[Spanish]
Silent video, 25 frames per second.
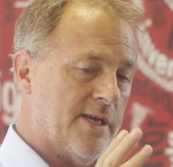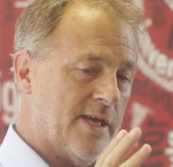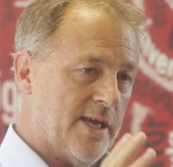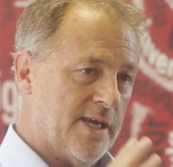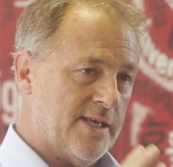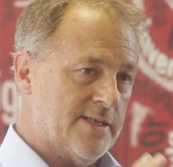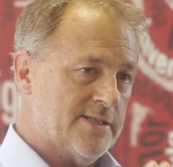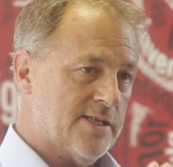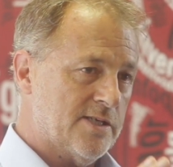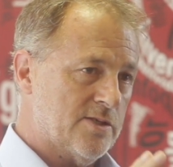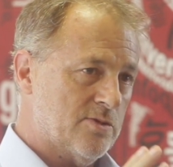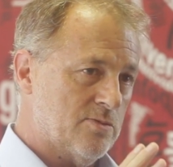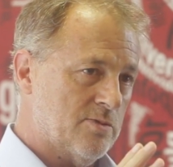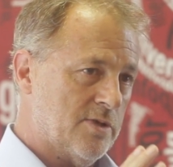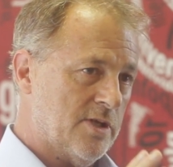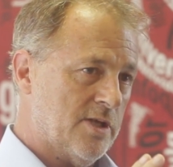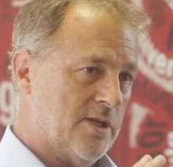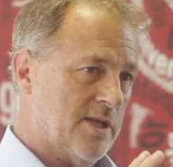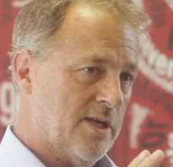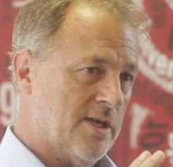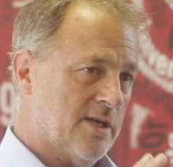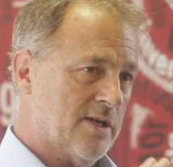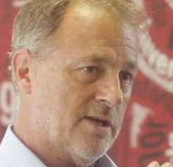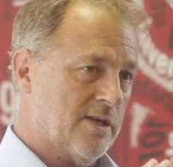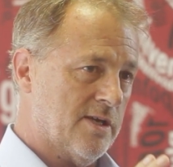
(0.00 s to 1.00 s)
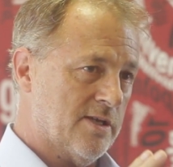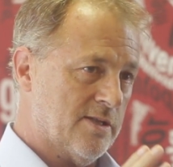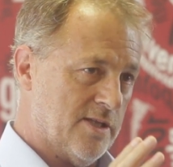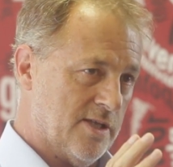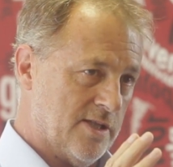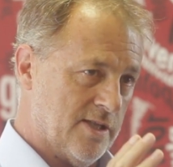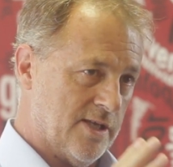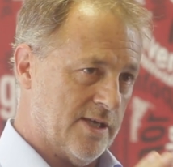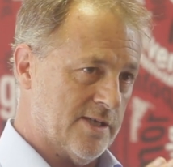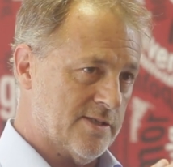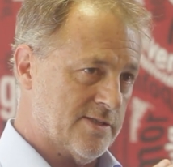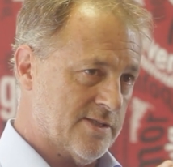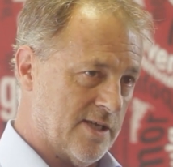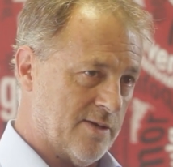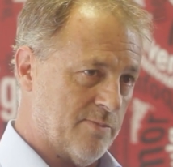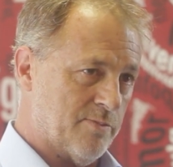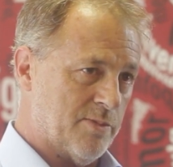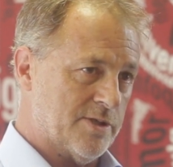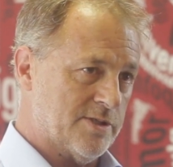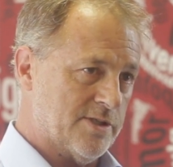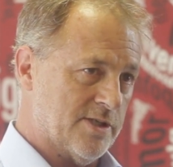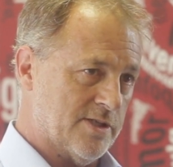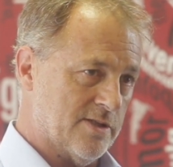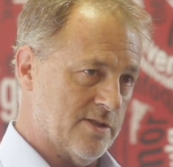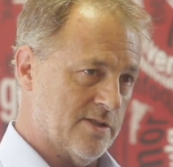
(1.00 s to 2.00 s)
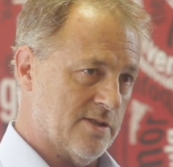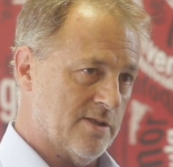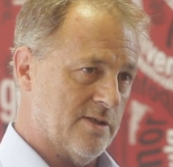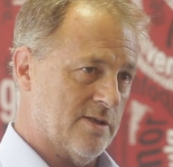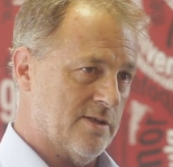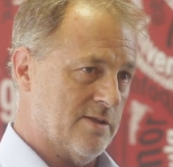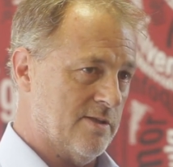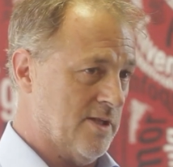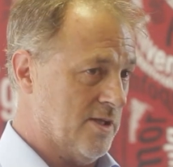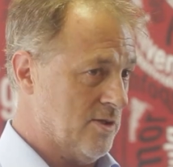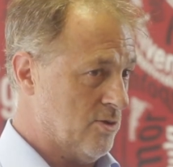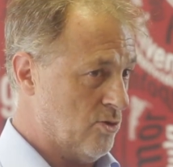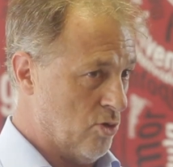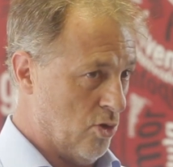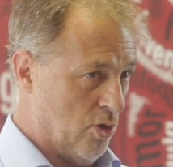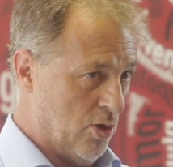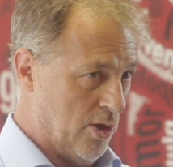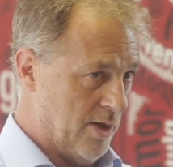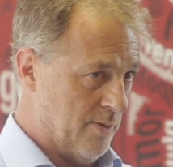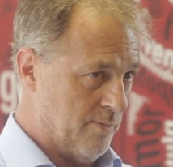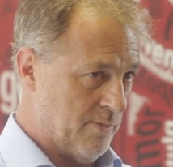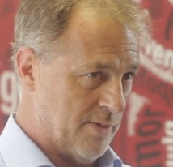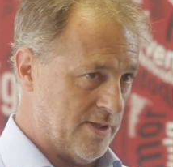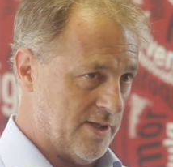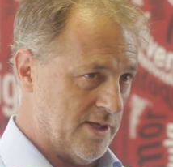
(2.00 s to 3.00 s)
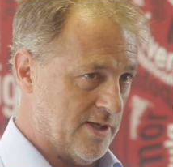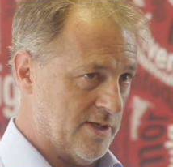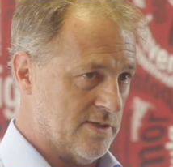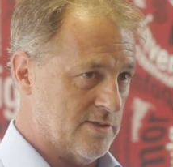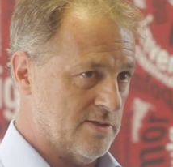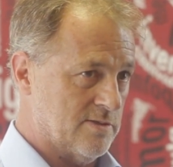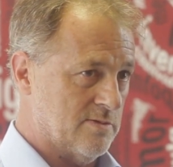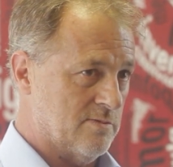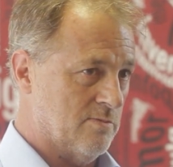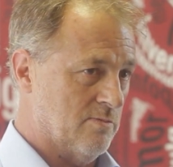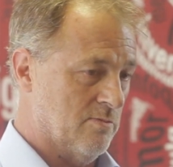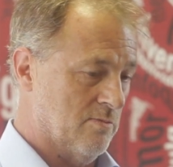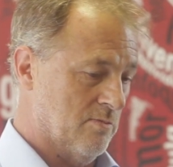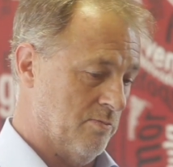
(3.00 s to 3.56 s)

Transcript: Esa es una idea que tiene que estar presente, de todas maneras.